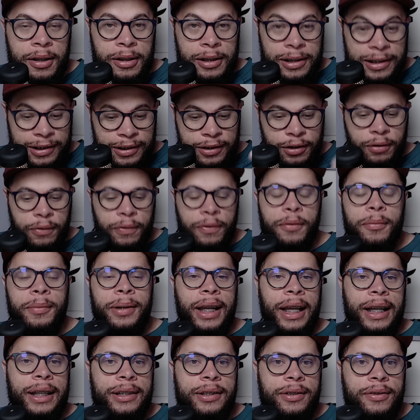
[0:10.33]
se o
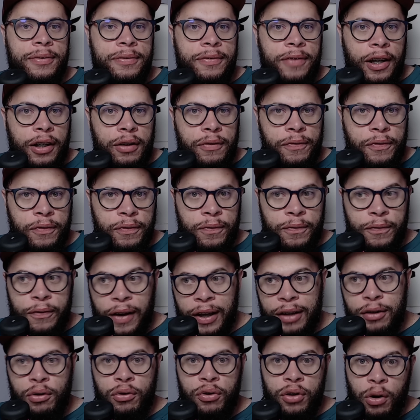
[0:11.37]
Fluminense vai,
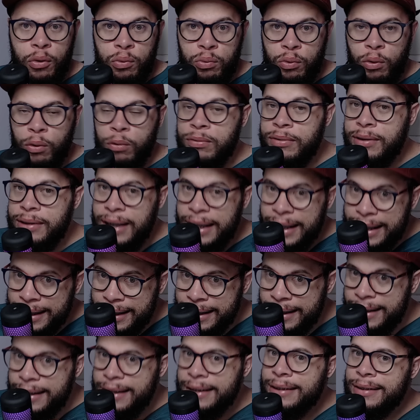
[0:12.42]
vai ou não
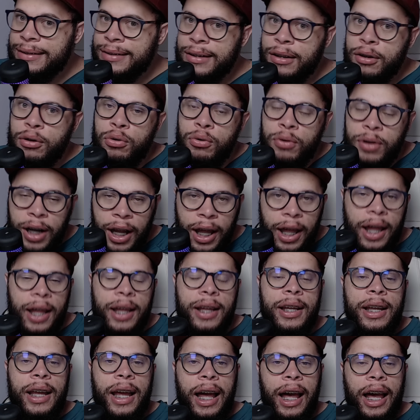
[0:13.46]
conseguir
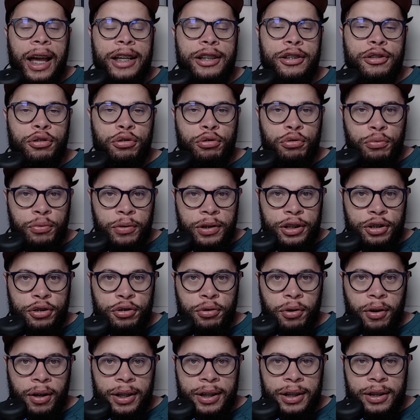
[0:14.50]
segurar as suas
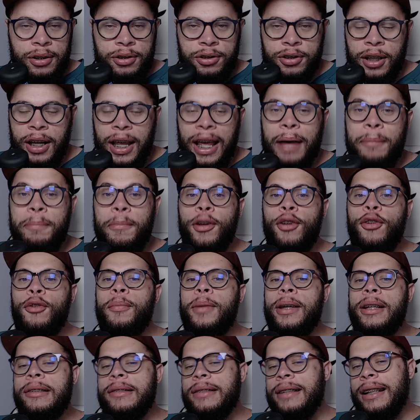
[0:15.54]
joias, pelo
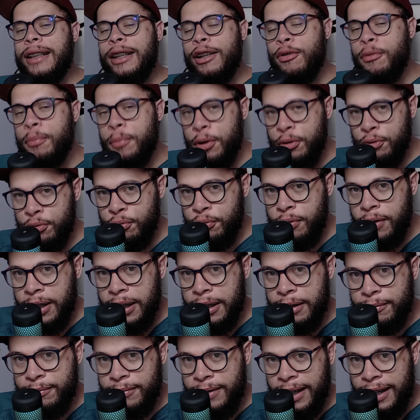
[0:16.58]
menos até o meio do
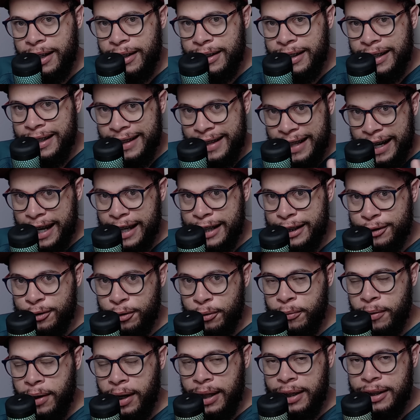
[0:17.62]
ano, né? André e
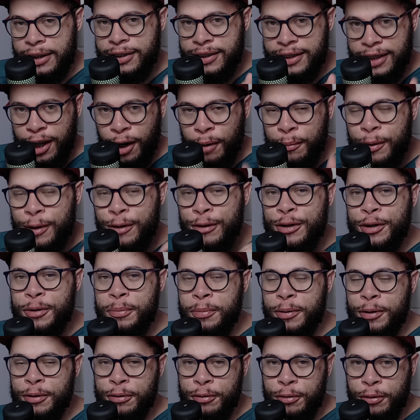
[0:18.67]
John Ares. Calma que eu te
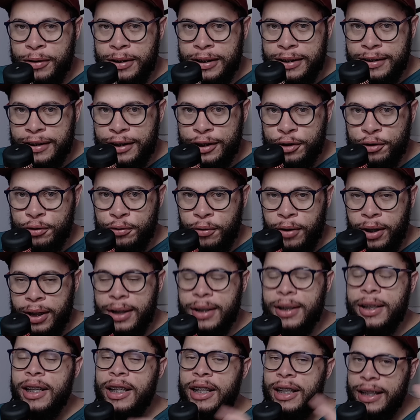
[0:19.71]
explico toda essa
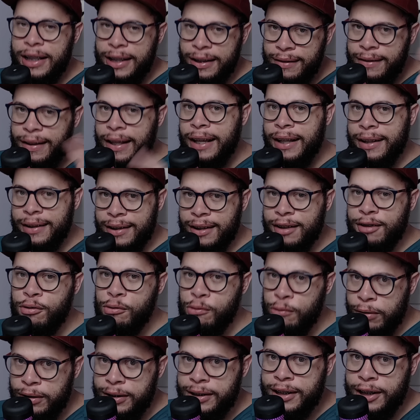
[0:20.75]
história. Entenda,
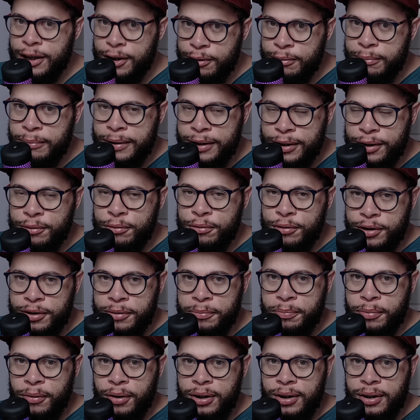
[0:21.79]
hoje realmente é um dia
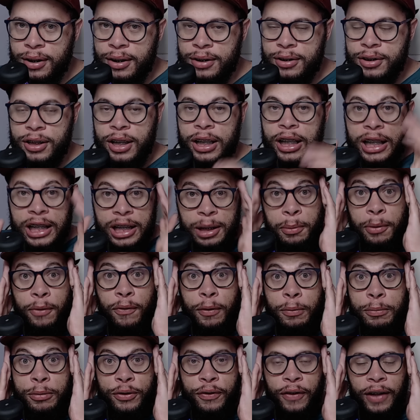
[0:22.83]
importante. Também
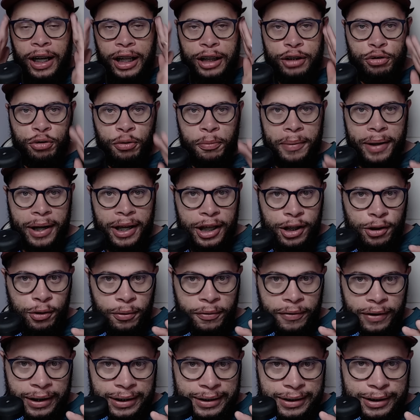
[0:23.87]
vamos falar sobre a
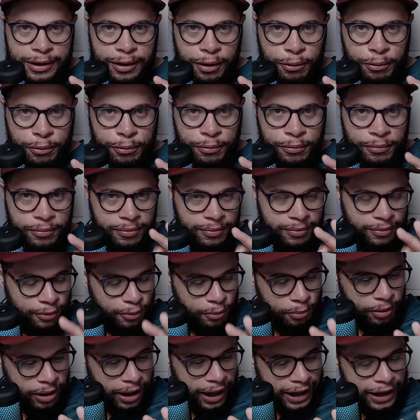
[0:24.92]
renovação do
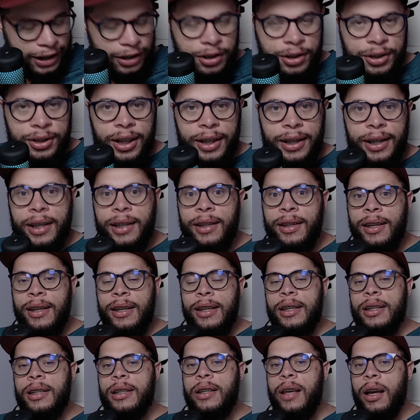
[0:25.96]
moleque de Xerém,
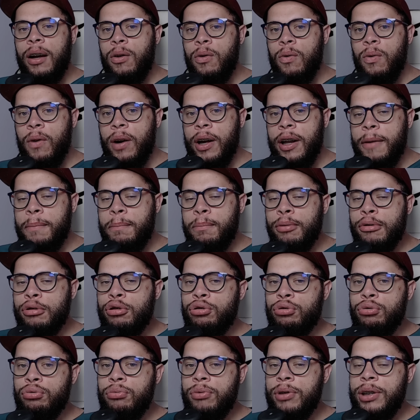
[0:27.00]
que agora
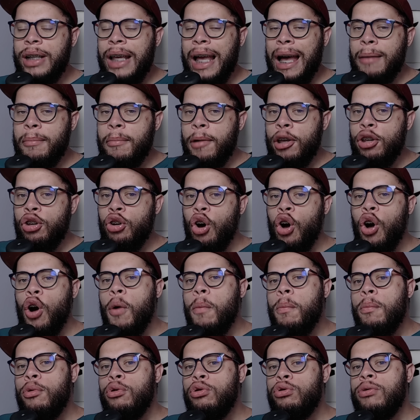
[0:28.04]
possui a maior
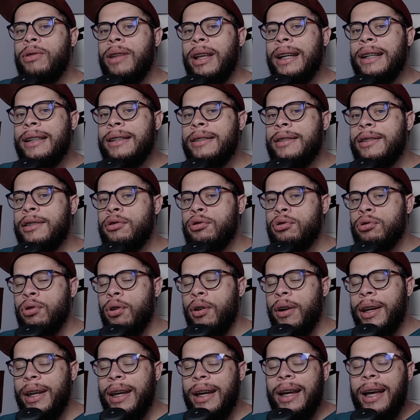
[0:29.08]
multa
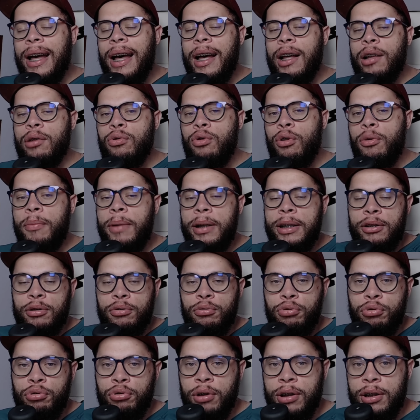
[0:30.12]
rescisória atualmente
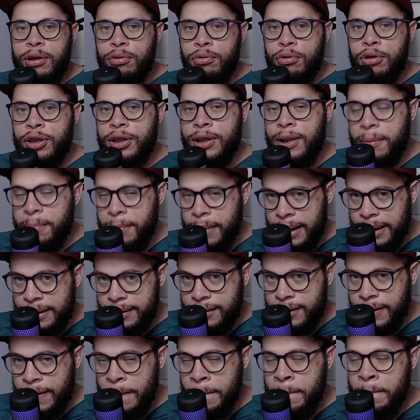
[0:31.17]
dos jogadores da
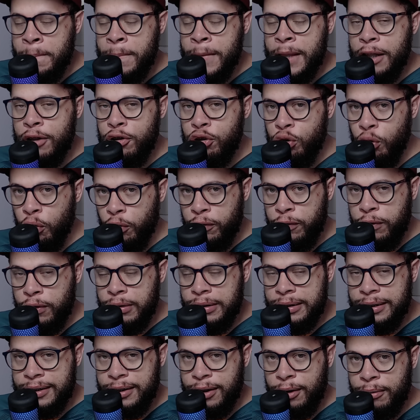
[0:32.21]
base do
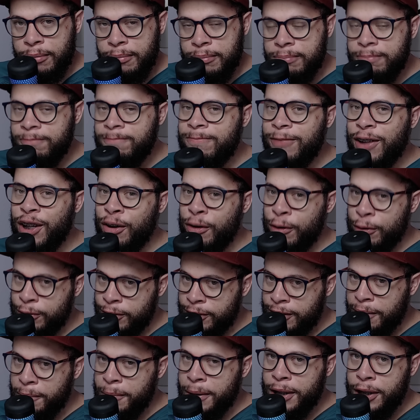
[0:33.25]
Flusão. O negócio
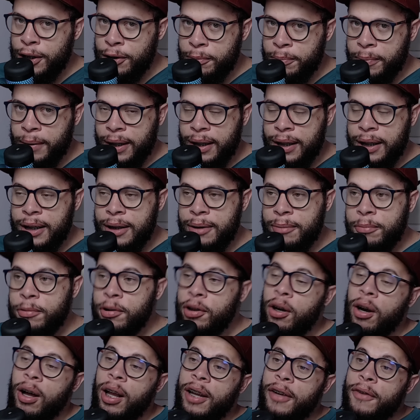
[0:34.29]
tá maneiro pra caramba. E
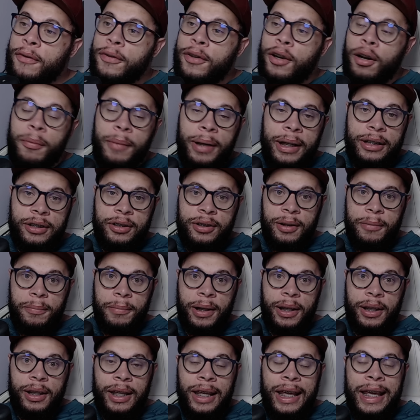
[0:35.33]
olha, finalmente
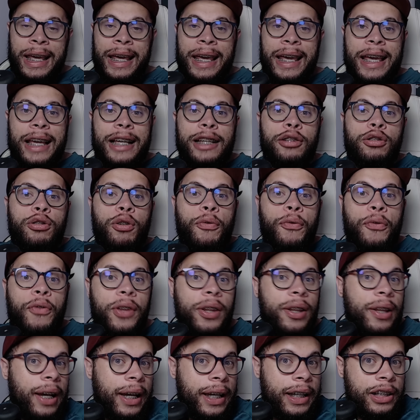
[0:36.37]
também
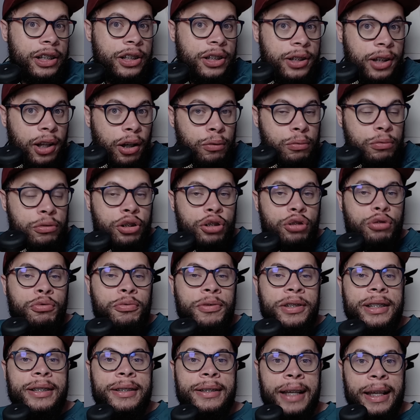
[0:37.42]
resolvida a questão de
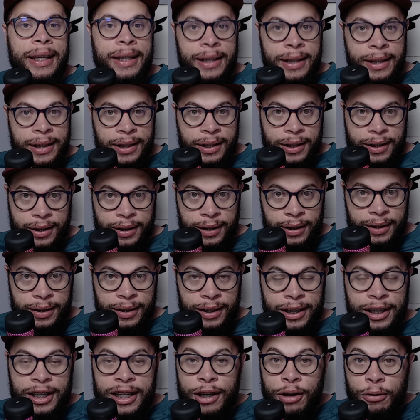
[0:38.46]
Luiz Henrique.
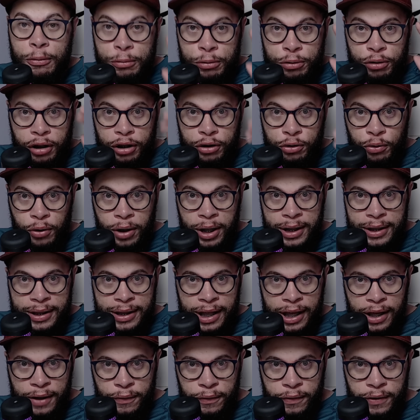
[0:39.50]
O jogador
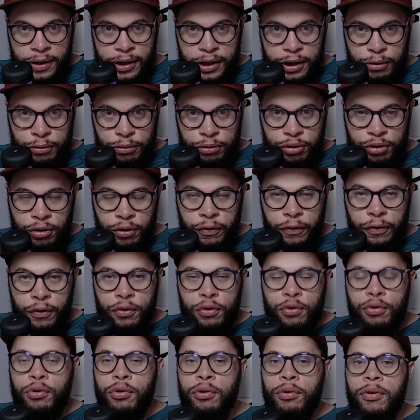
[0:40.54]
definiu seu
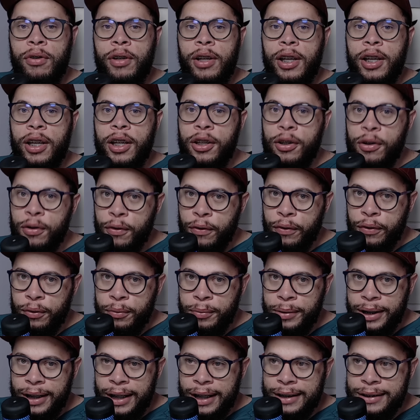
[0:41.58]
futuro e o
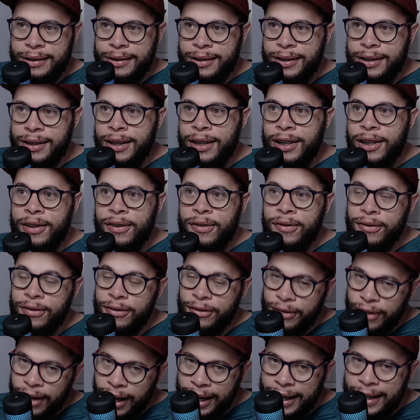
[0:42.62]
Fluminense
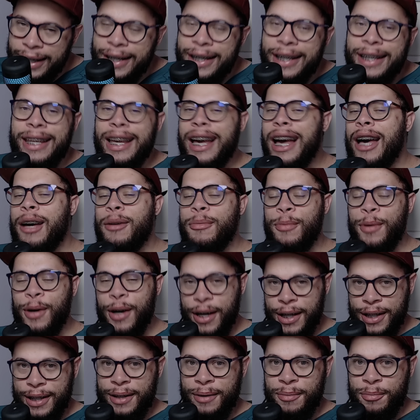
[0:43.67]
vai ganhar
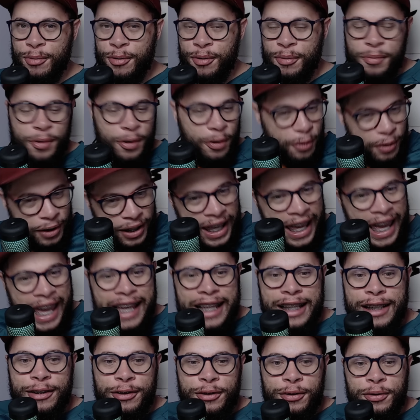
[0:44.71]
money, meu amigo. E é
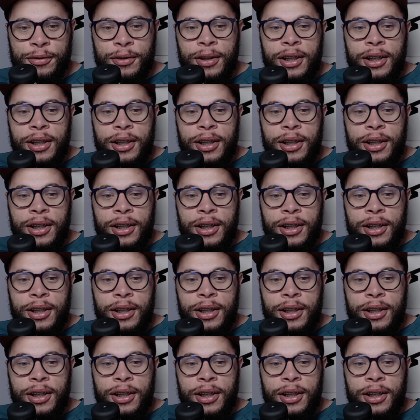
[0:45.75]
isso.